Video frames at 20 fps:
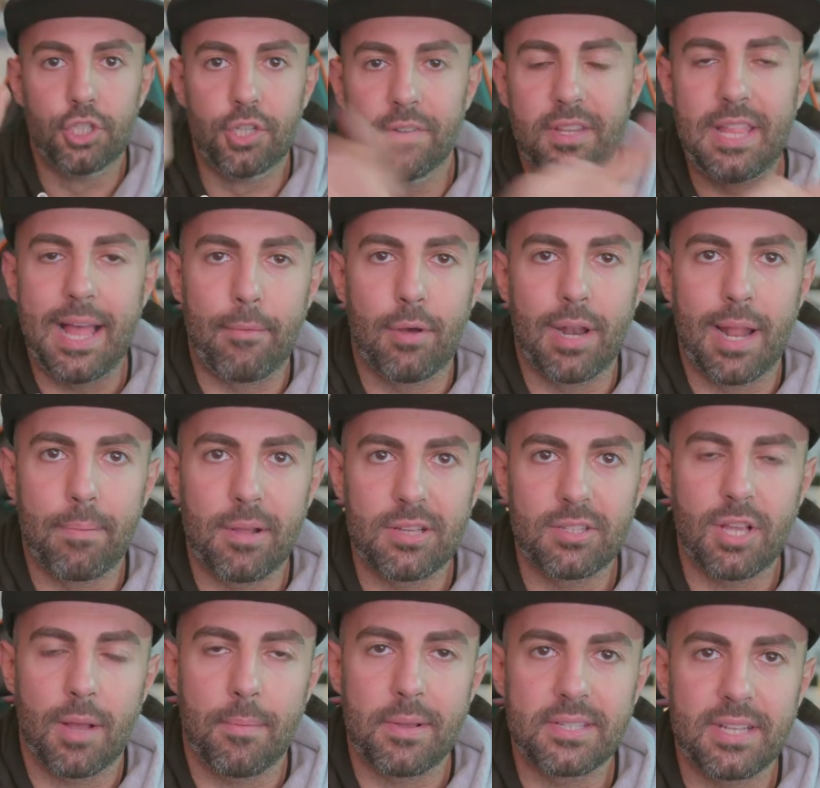Ci vediamo alla
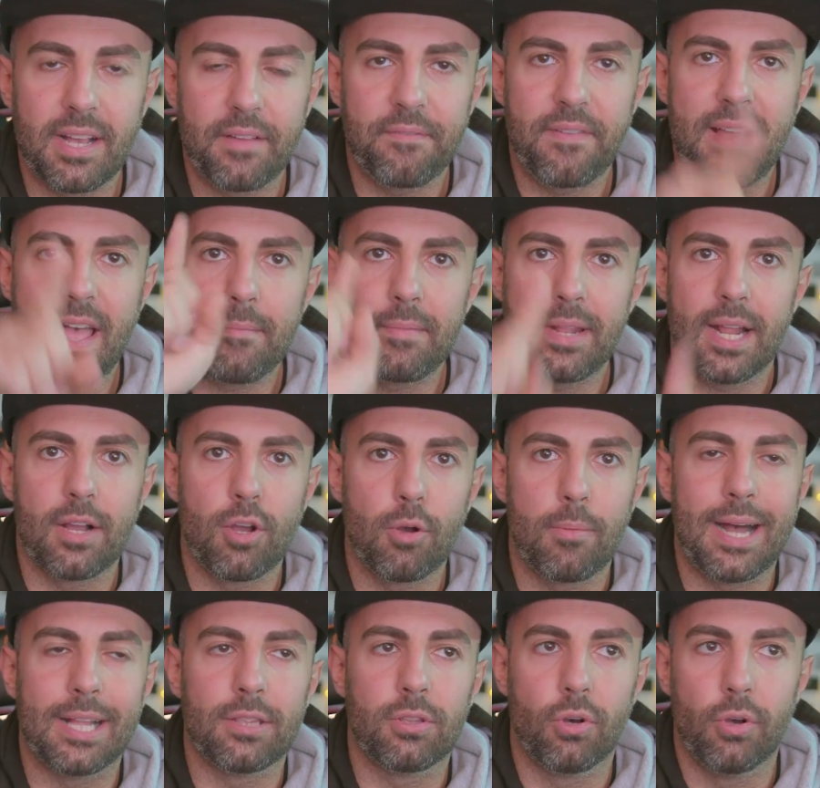prossima pausa caffè, mi
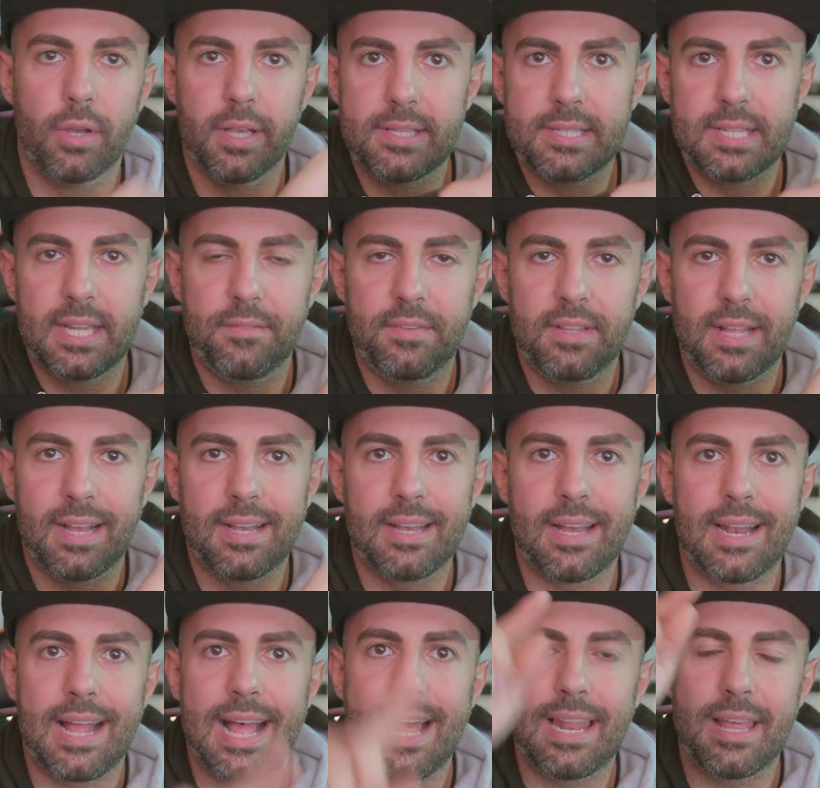raccomando iscriviti al
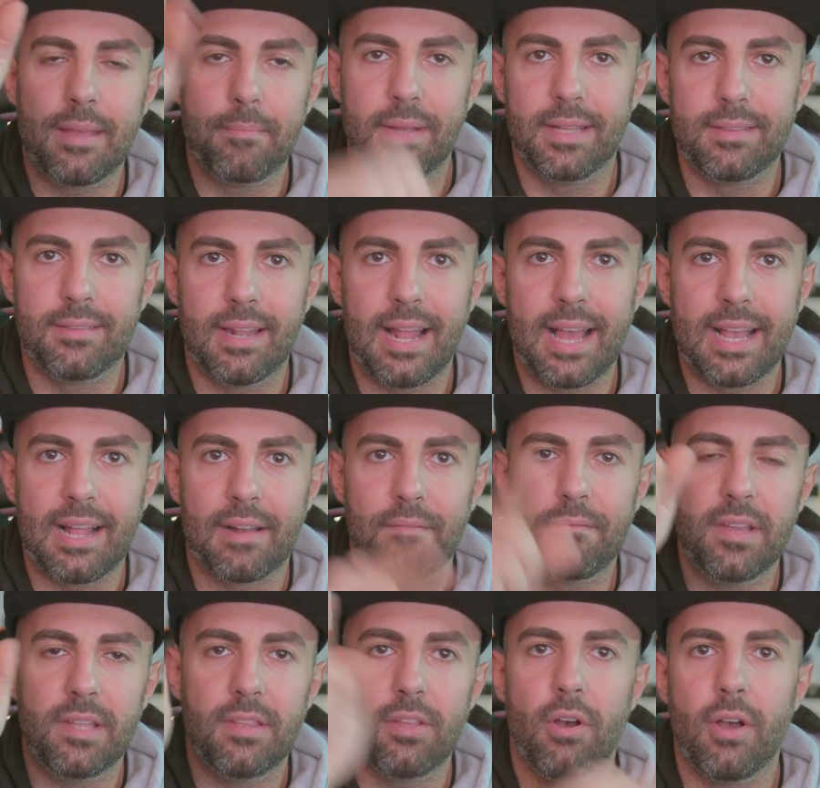canale, metti like
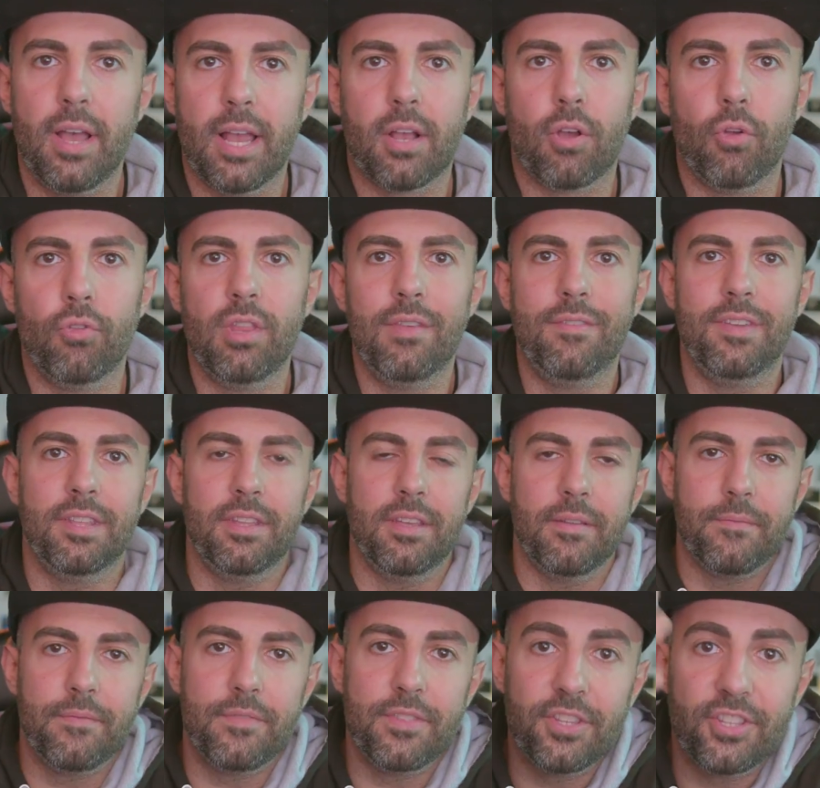al video e
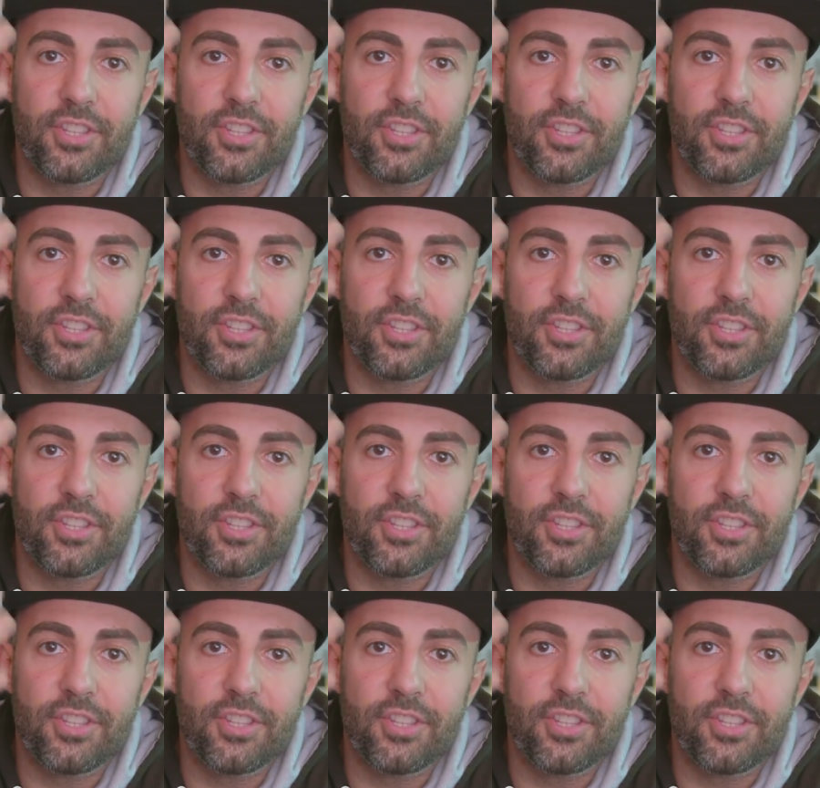condividi.